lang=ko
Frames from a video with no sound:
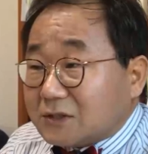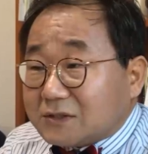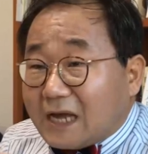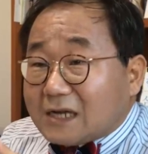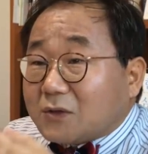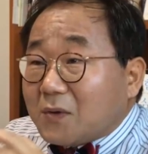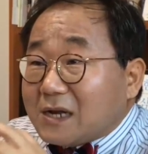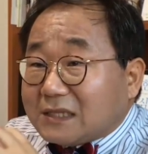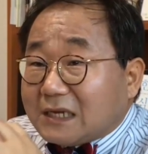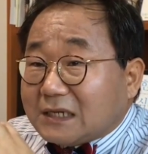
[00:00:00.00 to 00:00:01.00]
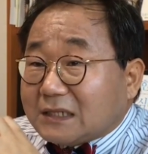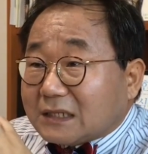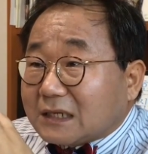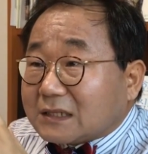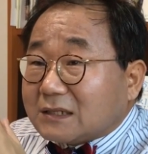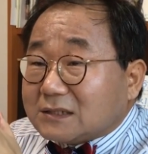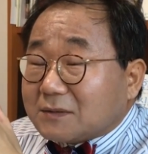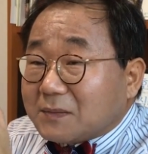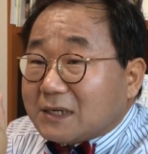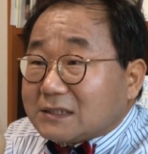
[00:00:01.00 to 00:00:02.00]
서로 잘 통할 때는 어떤
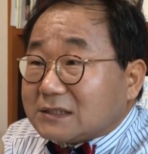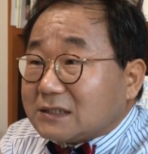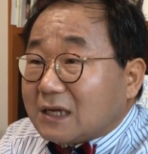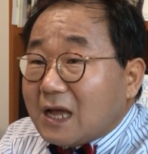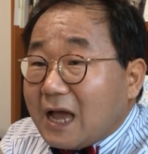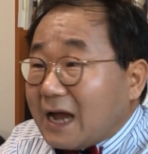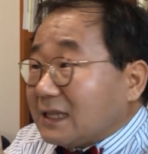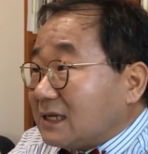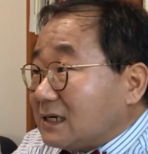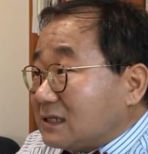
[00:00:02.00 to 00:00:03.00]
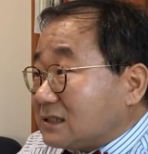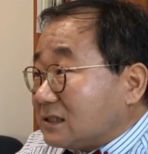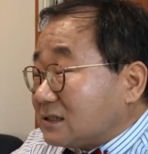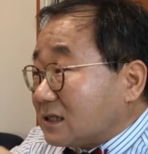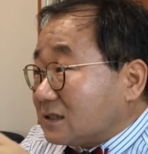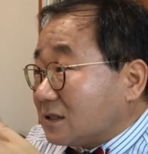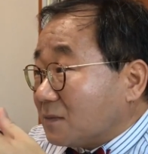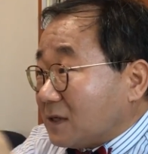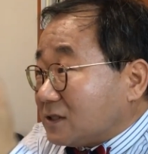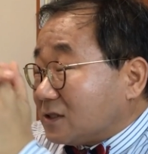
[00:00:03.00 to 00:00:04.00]
측면에서 아이디얼리스트적인
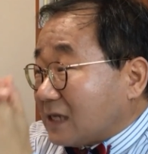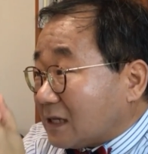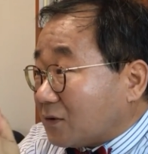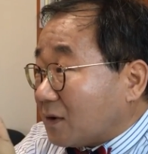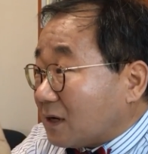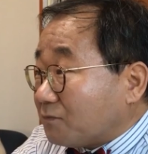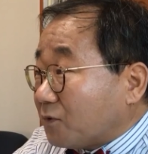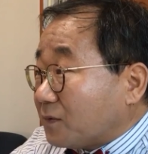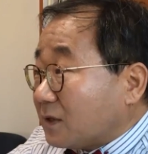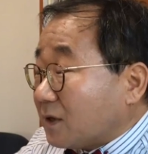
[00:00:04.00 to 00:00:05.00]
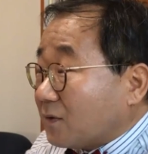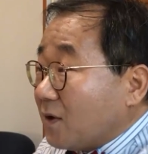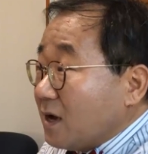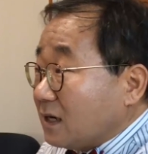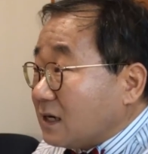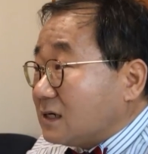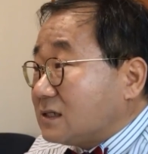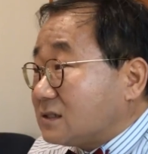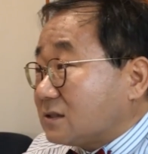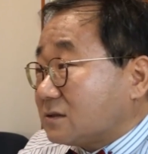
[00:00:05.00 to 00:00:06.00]
측면에서도 잘 통하는 부분도 있고
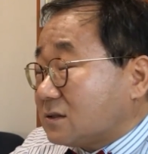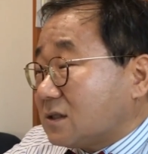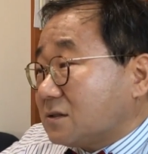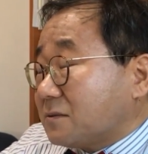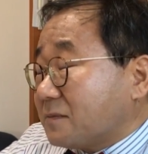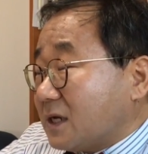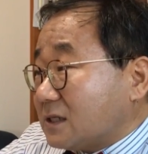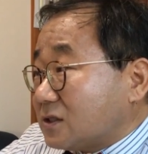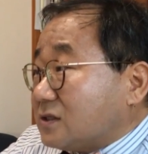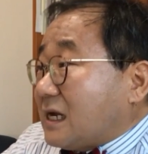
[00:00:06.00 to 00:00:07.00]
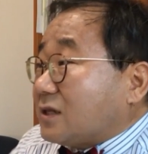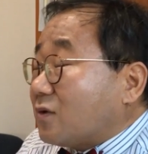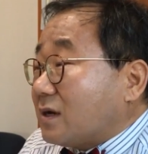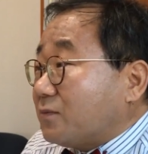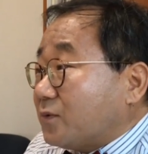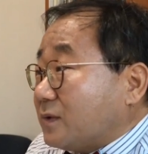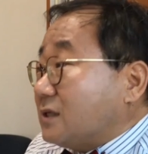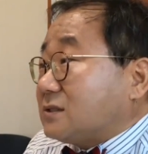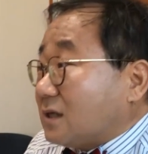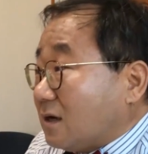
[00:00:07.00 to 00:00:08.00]
리얼리스트적인 측면에서도 잘 통하는 부분이
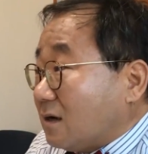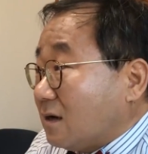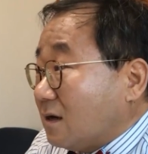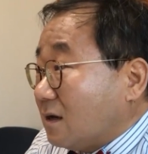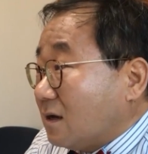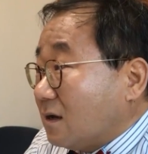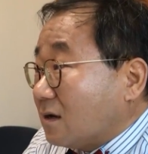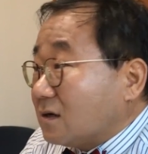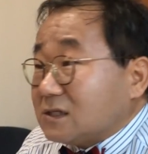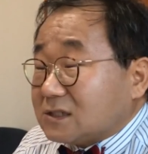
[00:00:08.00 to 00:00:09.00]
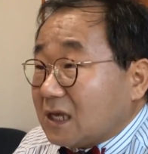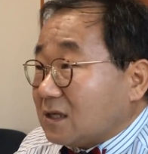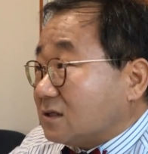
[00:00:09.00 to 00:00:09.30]
있어요. 음. 그랬을 때